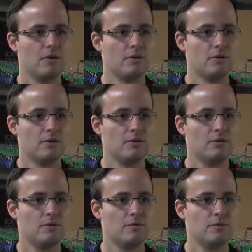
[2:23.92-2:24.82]
au
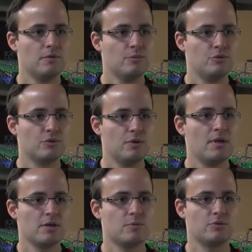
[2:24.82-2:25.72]
niveau
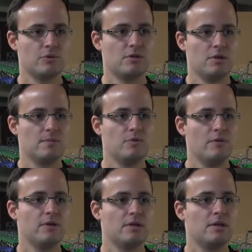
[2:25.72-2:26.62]
musculaire, je me sens déjà moins
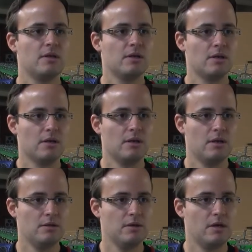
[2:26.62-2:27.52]
fatigué
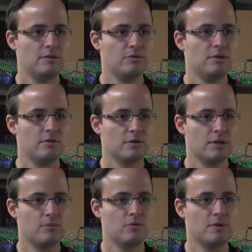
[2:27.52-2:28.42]
à l'issue des
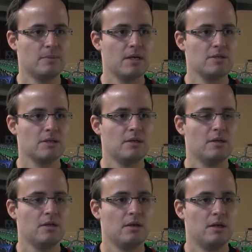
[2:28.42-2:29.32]
entraînements ou des matchs.
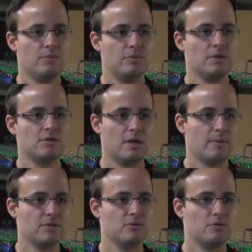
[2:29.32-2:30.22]
Et puis j'ai
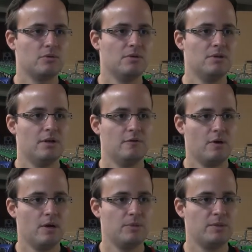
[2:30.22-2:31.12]
l'impression
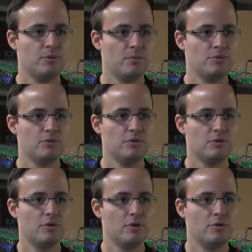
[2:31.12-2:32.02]
d'avoir un petit peu plus
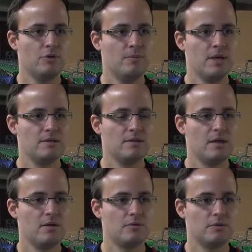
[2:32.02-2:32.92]
de,
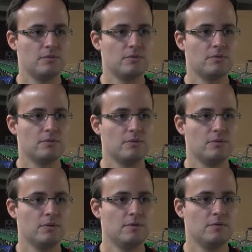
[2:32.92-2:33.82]
maintien au niveau,
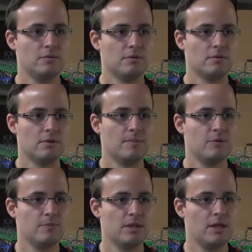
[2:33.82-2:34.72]
au niveau
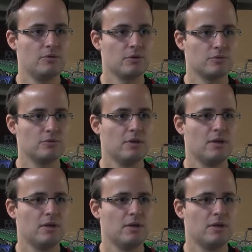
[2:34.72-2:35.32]
abdominal surtout.